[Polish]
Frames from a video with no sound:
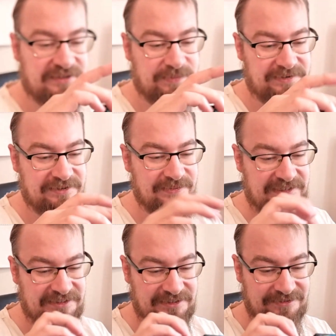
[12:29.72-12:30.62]
A
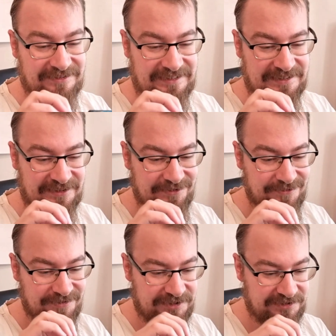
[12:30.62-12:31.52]
zobaczcie tutaj z
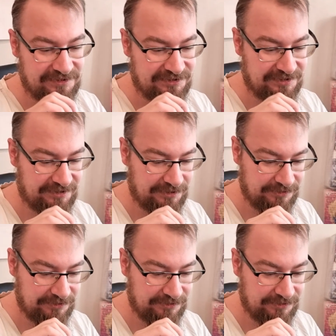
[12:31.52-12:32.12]
tyłu jest jeszcze...